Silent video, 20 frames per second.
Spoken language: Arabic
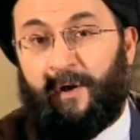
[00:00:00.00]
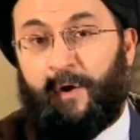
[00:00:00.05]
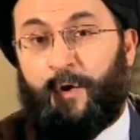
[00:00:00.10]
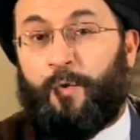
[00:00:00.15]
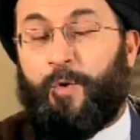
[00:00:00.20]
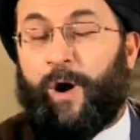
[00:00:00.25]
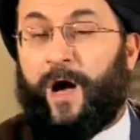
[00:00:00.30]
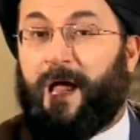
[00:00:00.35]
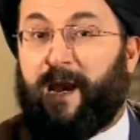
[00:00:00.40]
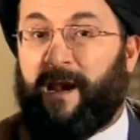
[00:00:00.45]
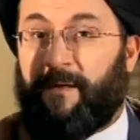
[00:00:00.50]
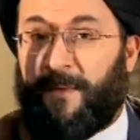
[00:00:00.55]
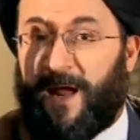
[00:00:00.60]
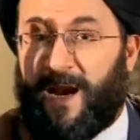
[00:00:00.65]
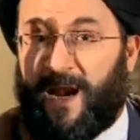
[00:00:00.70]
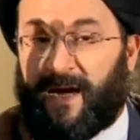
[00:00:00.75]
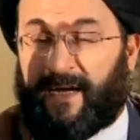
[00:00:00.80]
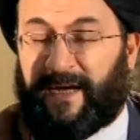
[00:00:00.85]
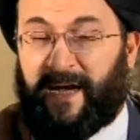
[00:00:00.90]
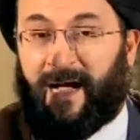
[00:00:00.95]

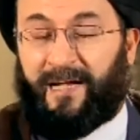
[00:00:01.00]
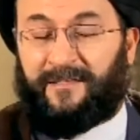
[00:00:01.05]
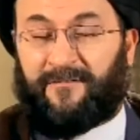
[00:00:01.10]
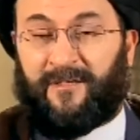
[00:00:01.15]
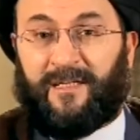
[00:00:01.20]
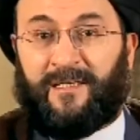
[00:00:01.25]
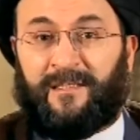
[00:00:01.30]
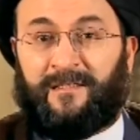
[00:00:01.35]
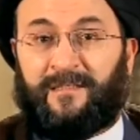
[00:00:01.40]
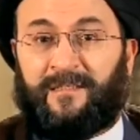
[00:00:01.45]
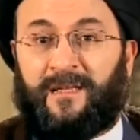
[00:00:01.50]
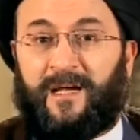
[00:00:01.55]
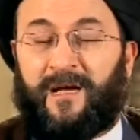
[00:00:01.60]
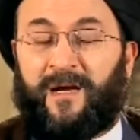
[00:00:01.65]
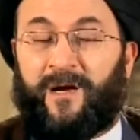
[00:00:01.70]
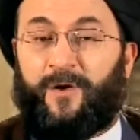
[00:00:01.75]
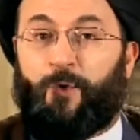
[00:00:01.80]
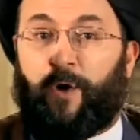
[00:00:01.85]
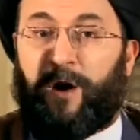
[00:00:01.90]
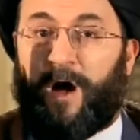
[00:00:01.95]
وهالملكات
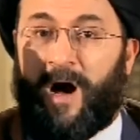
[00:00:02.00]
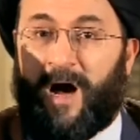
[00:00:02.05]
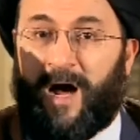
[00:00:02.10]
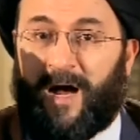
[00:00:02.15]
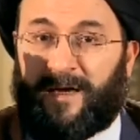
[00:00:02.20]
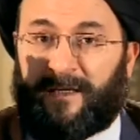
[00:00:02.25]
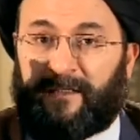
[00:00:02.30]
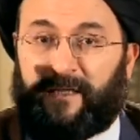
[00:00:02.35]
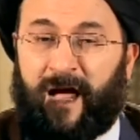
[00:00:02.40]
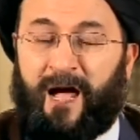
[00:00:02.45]
عنده وقائد